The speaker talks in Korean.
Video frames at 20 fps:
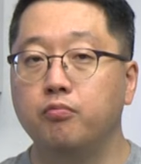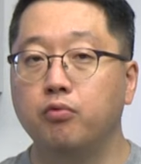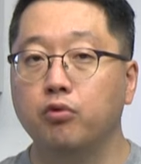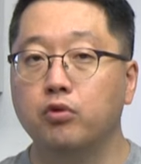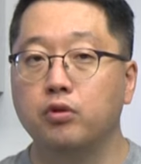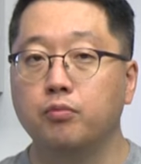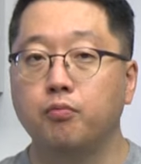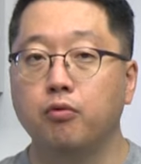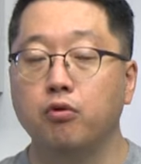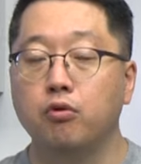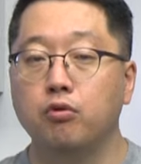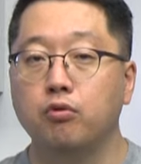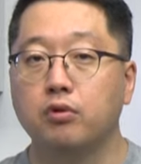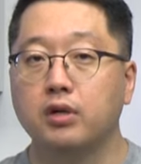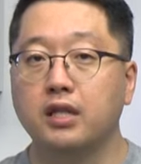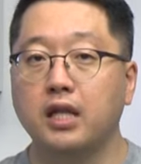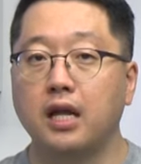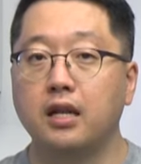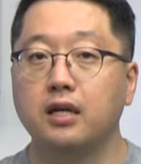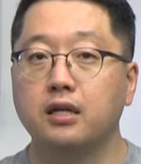
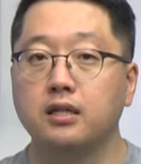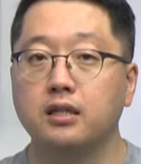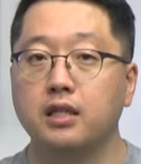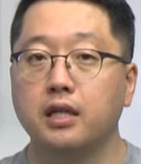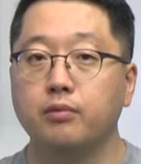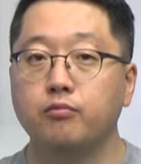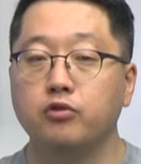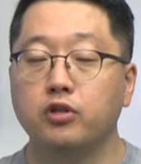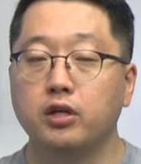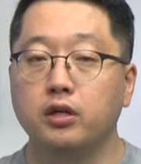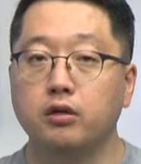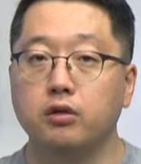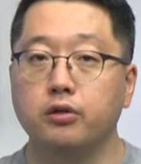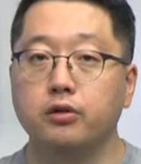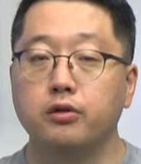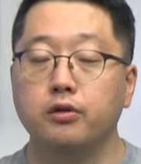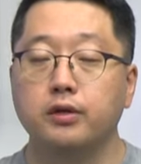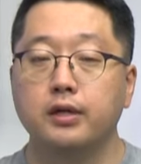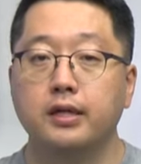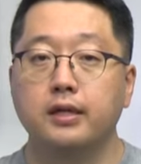포트폴리오가 달랐기
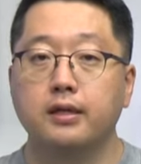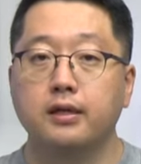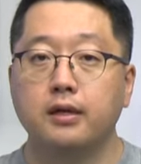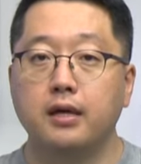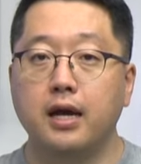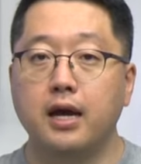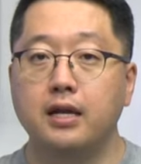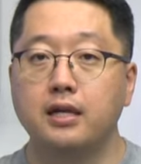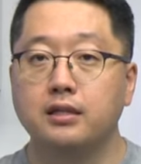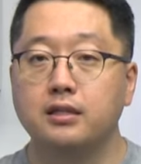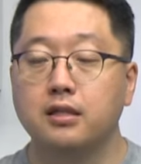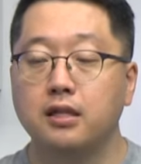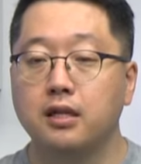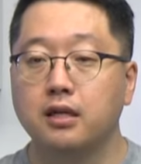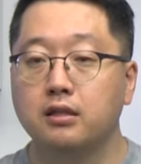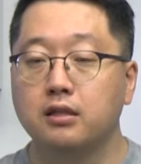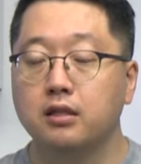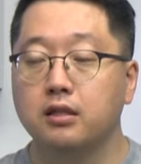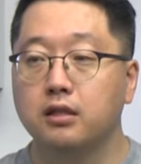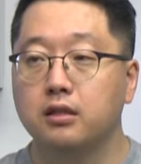때문이에요. 네. LS
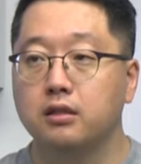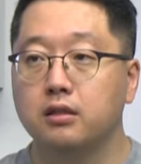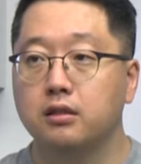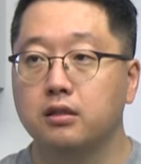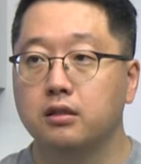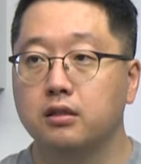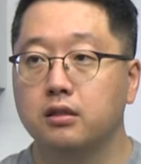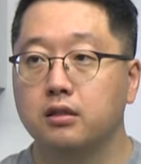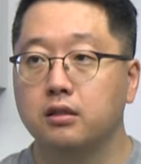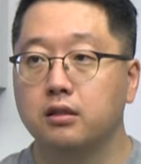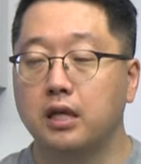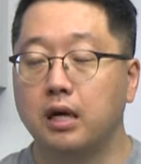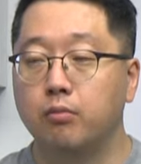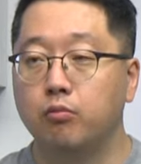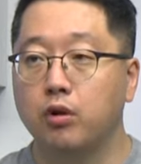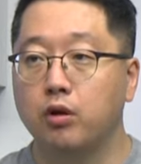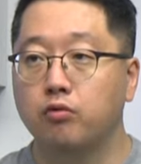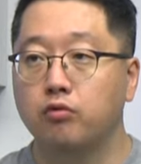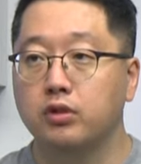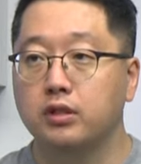일렉트릭은
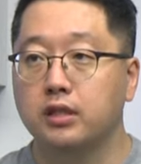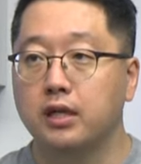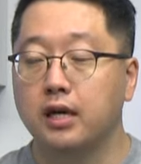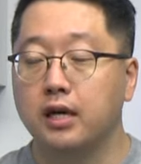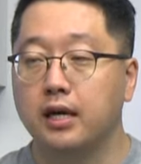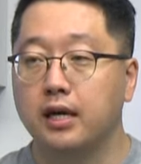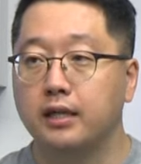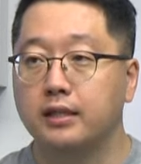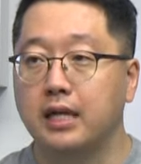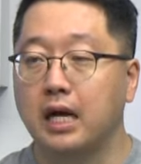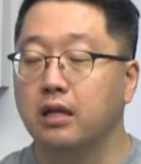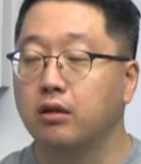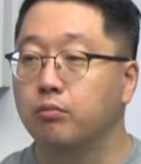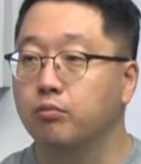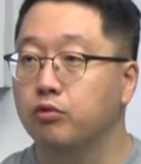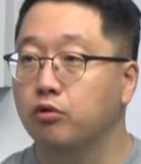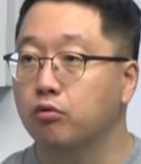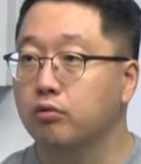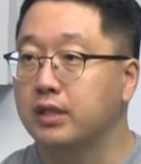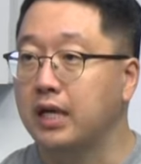아무래도 이제
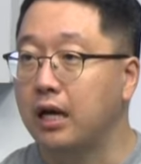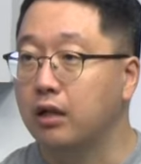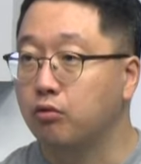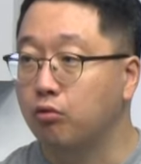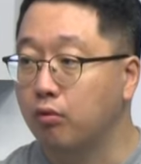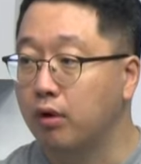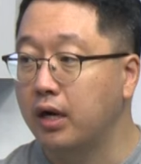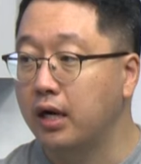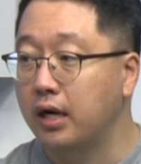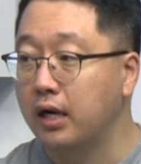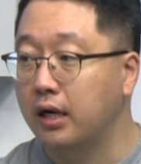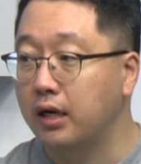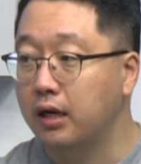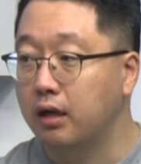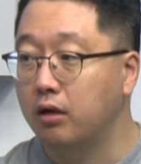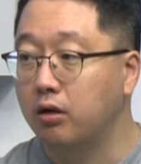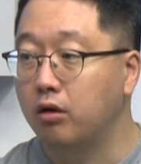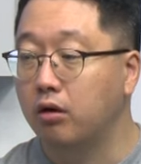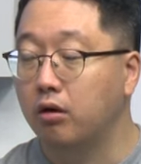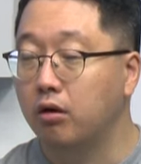산업용 자동화
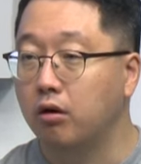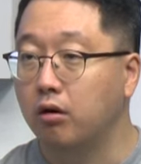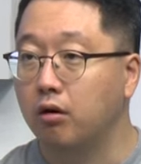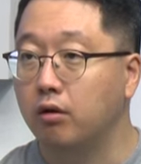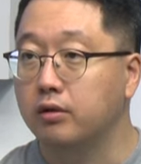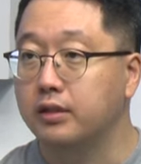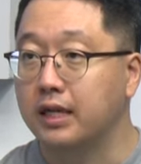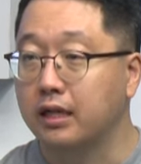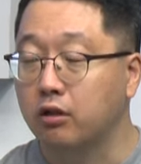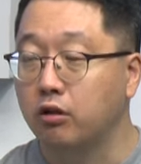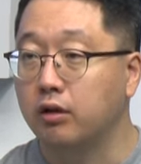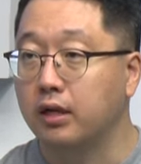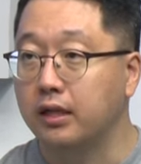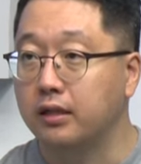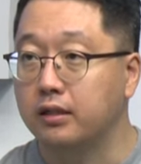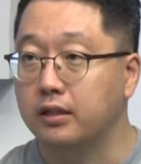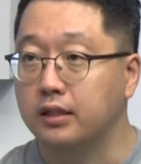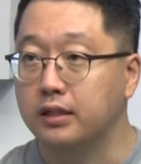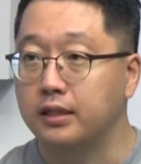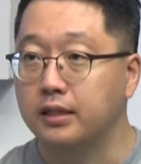어,
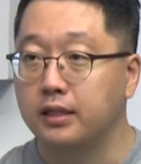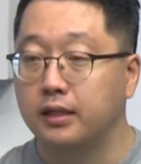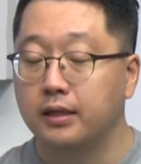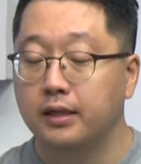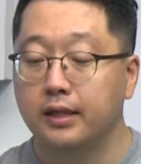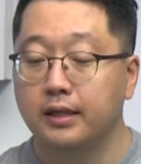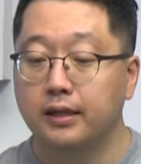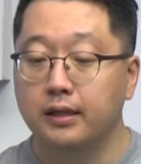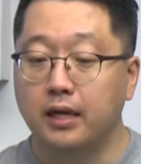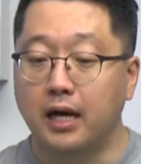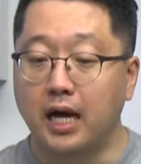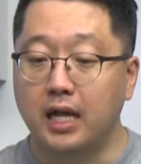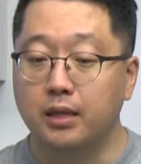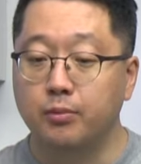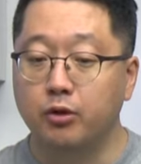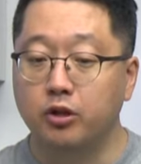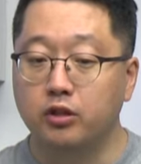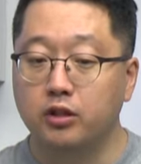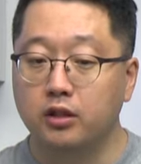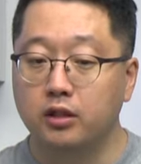섹터라든지
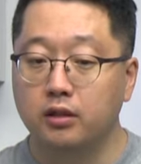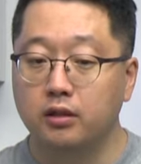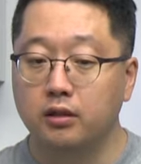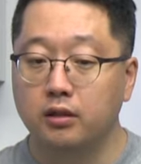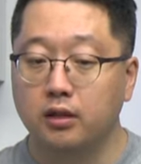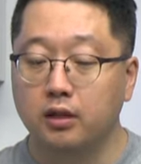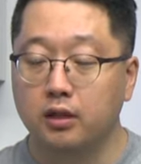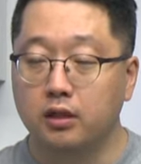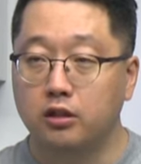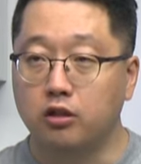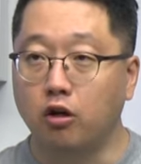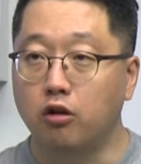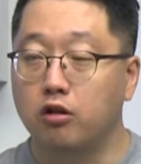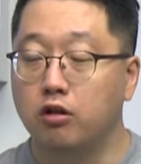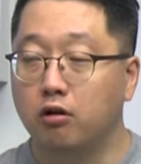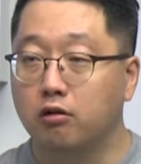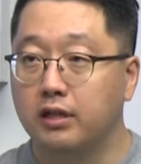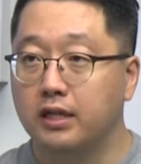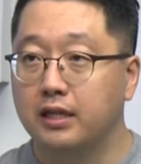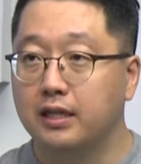아니면은
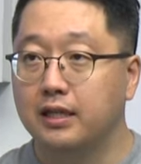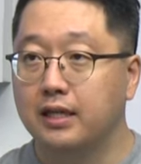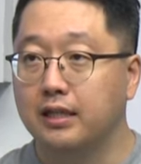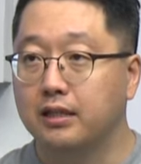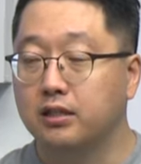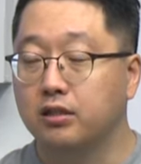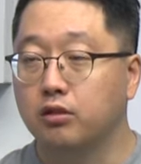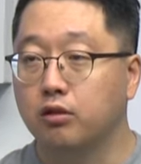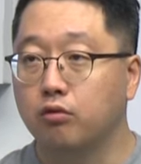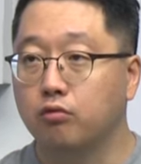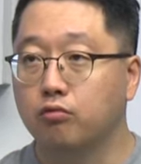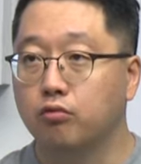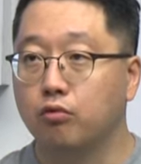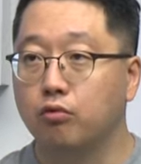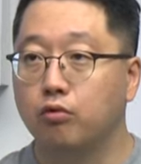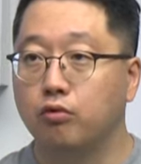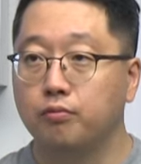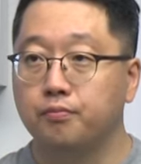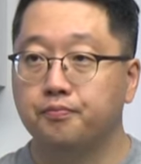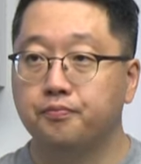전력기기 같은
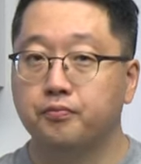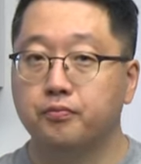경우도